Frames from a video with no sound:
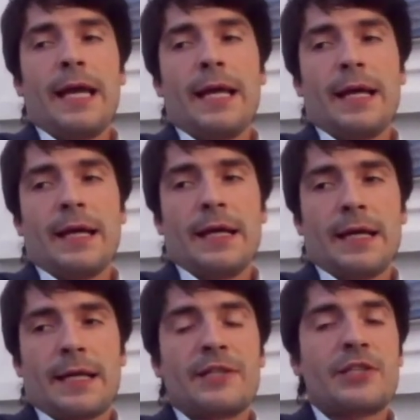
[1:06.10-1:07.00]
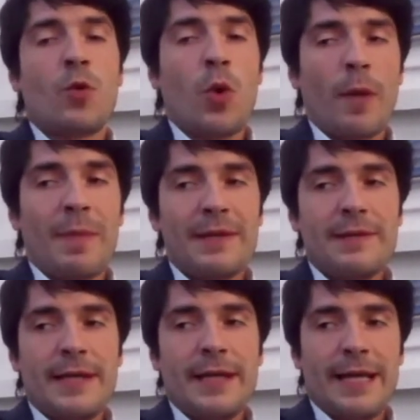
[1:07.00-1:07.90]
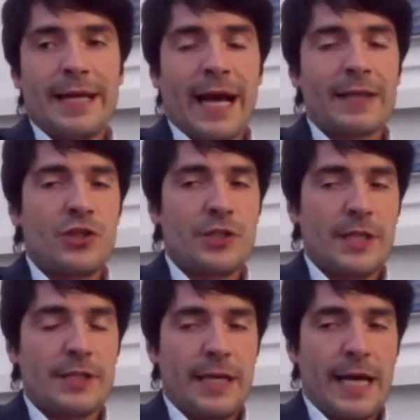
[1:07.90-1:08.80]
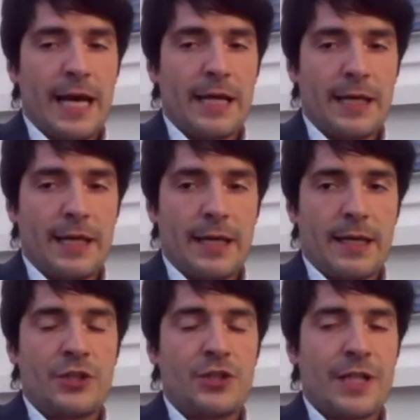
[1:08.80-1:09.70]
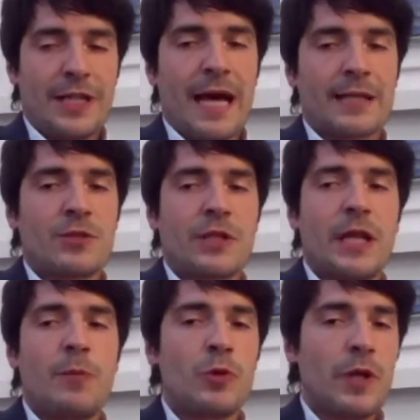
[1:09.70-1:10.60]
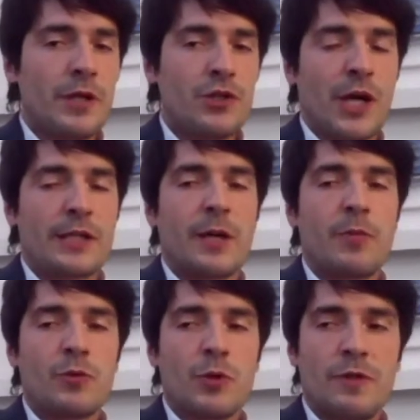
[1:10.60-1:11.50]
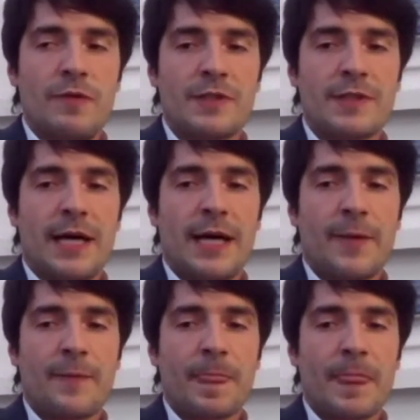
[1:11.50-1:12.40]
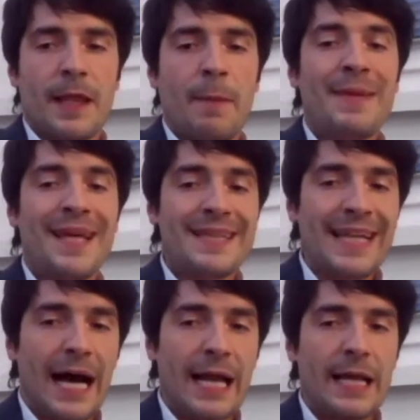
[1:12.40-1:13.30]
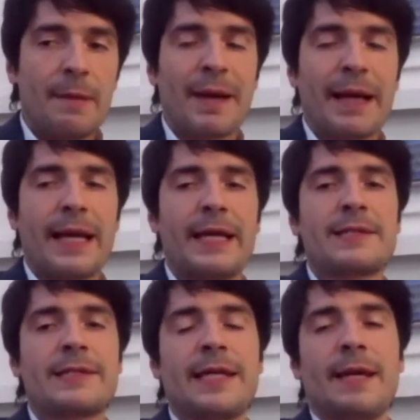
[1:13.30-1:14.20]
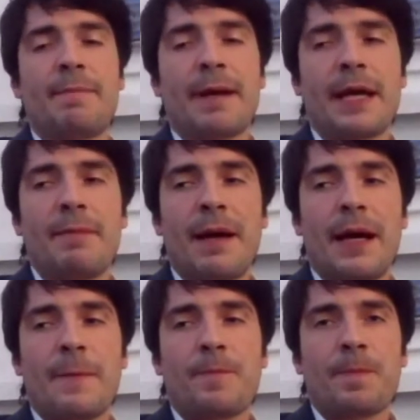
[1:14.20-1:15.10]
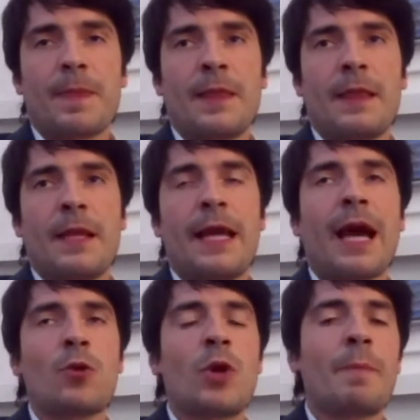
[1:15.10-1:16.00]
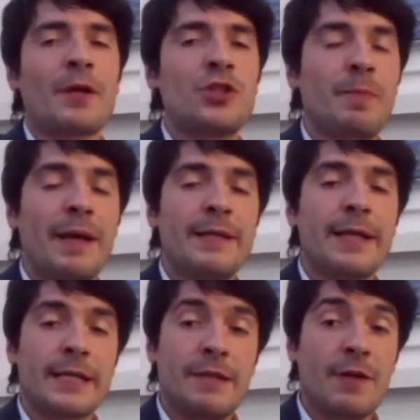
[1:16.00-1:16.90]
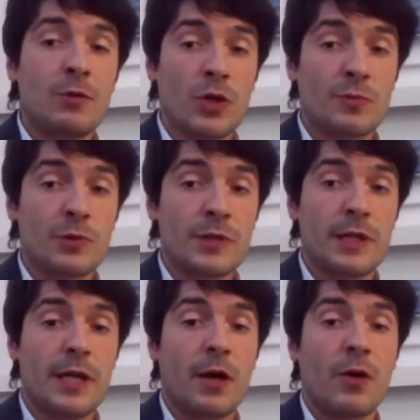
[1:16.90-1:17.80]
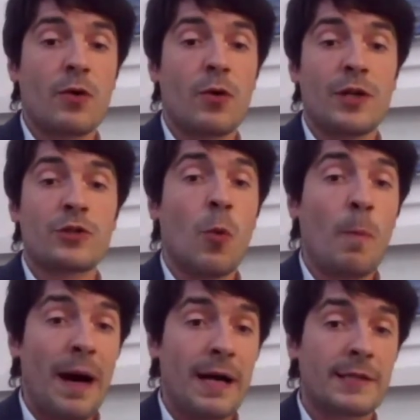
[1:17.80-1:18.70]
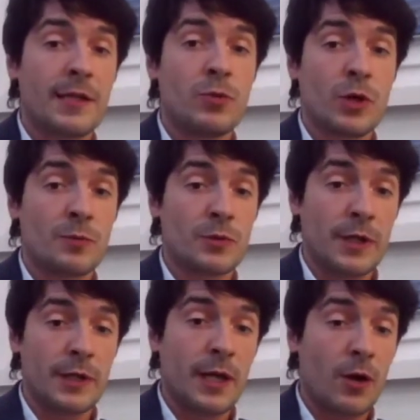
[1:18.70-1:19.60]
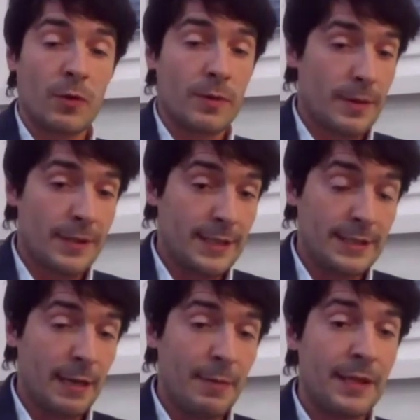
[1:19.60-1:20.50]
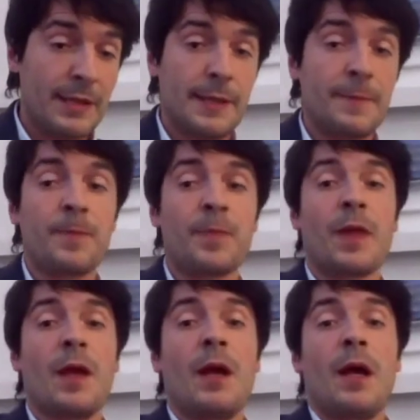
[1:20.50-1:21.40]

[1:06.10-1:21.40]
e che sicuramente le grandi città italiane, le città d'arte, sono state le più danneggiate dal punto di vista ambientale, perché se prima mh, erano le principali direttive del turismo straniero, con la scomparsa del turismo straniero essenzialmente